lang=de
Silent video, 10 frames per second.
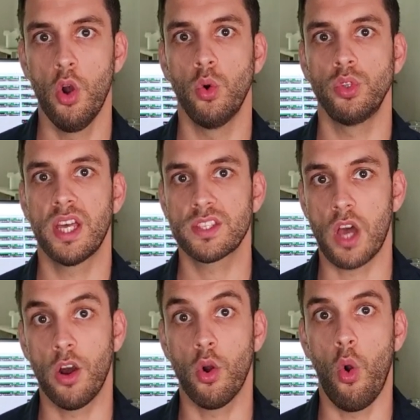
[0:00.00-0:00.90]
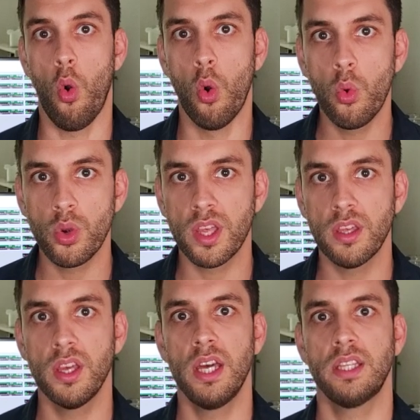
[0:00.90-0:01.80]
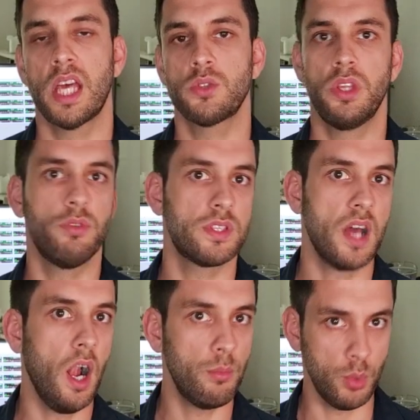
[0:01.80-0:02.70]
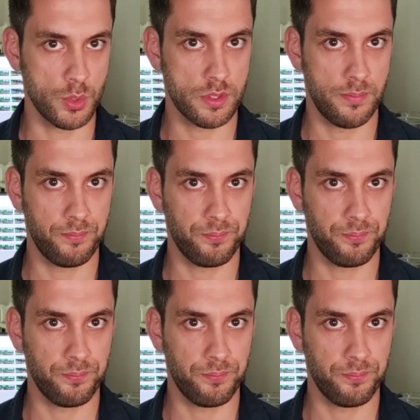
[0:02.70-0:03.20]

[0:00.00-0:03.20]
Und das auch ohne, dass du dafür zahlen musst.